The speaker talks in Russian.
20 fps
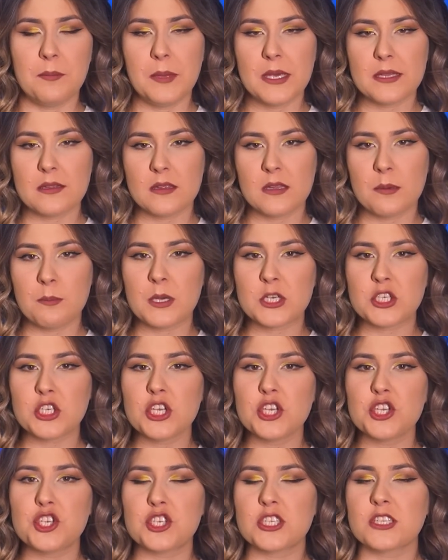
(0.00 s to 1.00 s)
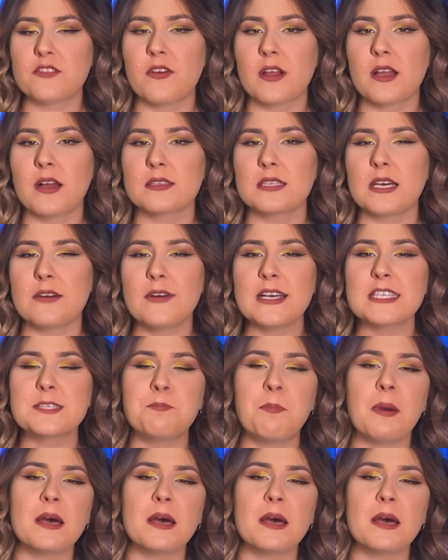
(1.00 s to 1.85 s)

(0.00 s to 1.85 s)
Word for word: методом мошенничества, когда вас